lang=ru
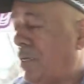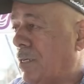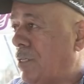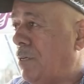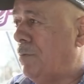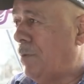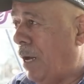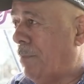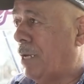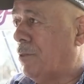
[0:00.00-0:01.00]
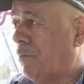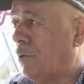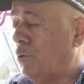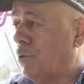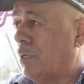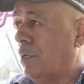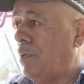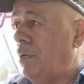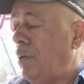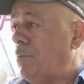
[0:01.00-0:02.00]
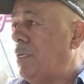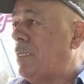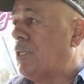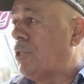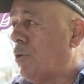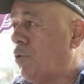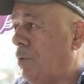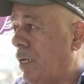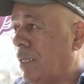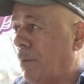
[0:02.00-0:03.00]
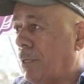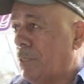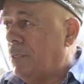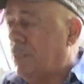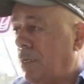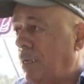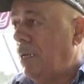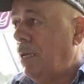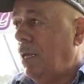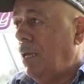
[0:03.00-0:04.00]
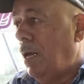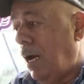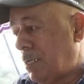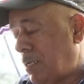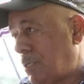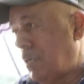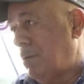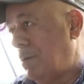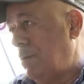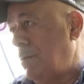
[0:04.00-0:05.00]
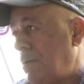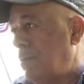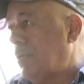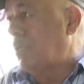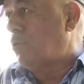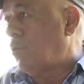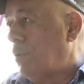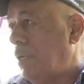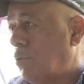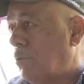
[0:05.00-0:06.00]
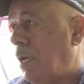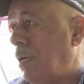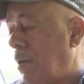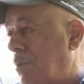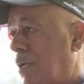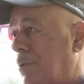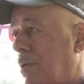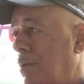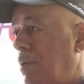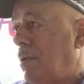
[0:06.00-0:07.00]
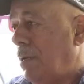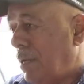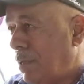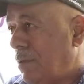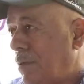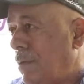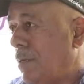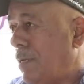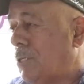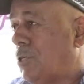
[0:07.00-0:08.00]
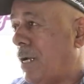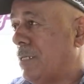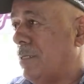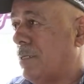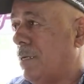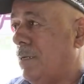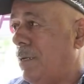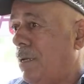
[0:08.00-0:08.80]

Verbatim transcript: конец и, и обратно вернуться, 54 рубля надо платить. А здесь 30 рублей туда и обратно. Есть же разница?